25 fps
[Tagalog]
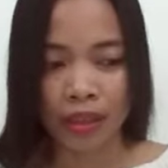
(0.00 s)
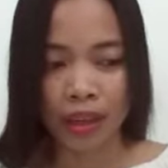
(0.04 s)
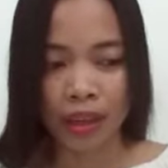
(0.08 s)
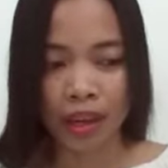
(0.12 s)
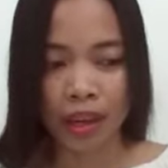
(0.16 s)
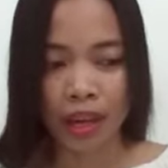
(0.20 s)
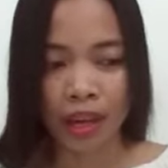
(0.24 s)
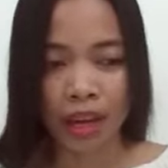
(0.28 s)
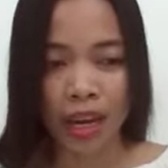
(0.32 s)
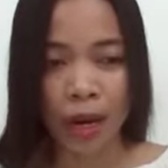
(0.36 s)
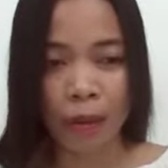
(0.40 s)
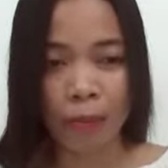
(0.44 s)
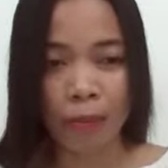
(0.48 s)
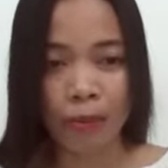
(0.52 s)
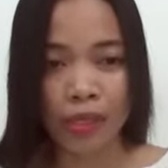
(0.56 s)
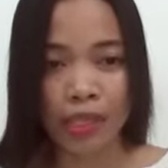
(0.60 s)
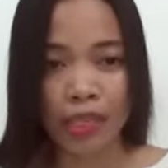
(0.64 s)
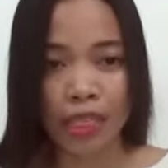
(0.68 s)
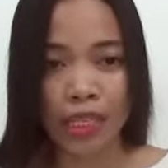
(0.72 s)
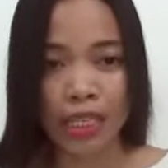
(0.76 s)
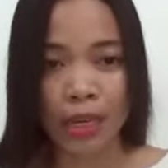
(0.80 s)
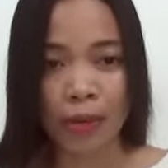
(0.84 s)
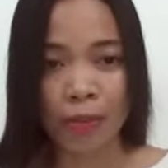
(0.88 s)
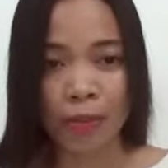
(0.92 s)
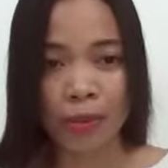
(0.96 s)
kaya nga po
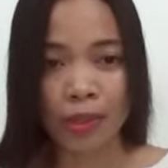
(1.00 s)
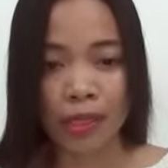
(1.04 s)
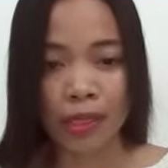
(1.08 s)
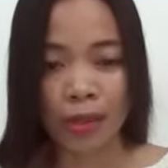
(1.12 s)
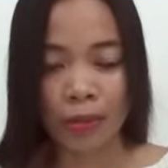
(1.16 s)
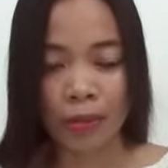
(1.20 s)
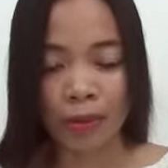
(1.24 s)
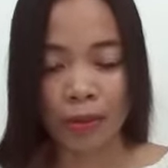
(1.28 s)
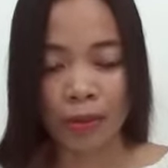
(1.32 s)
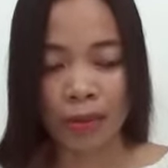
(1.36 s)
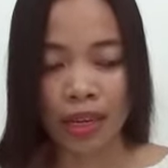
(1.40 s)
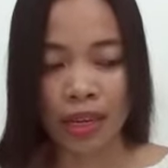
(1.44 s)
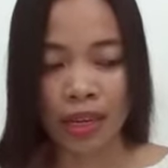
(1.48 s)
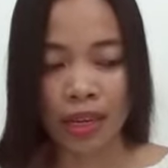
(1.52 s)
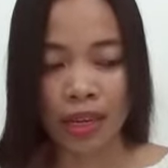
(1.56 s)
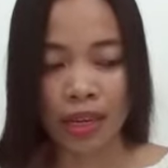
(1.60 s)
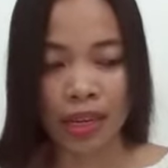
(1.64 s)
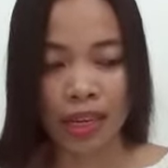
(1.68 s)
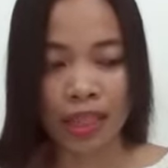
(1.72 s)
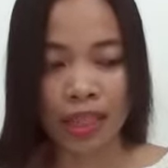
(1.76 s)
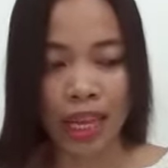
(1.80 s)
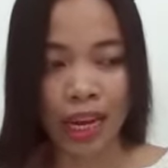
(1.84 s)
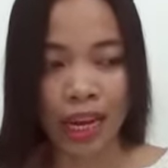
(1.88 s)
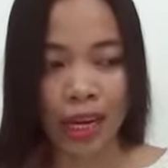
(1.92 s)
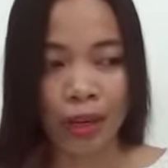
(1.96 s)
sinasabi sa Biblia na
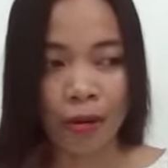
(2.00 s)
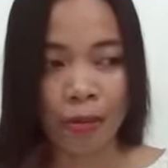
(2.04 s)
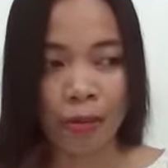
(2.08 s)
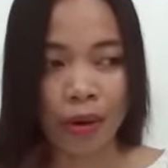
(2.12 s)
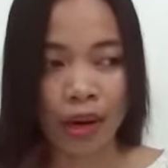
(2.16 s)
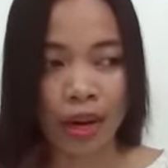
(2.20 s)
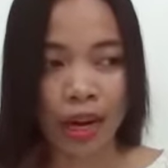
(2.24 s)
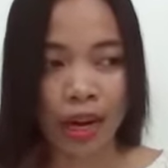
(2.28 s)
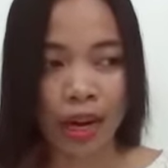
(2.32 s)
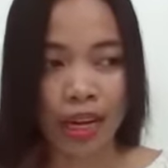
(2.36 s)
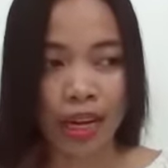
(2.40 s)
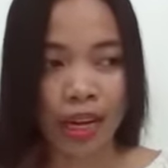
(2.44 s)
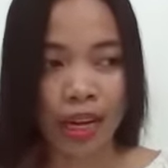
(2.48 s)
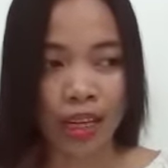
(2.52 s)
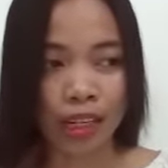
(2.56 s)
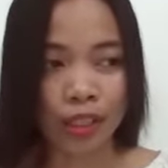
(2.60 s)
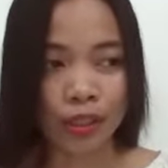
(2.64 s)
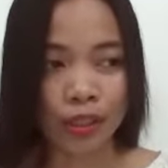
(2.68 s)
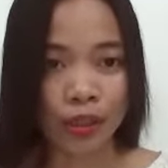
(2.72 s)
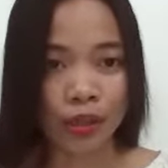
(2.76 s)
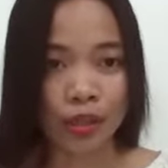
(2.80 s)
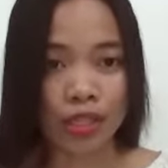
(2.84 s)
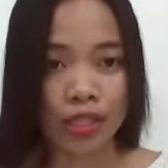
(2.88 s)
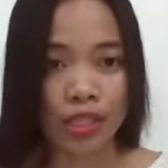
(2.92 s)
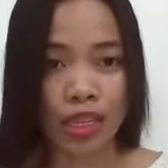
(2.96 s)
tayong mga anak ng Diyos,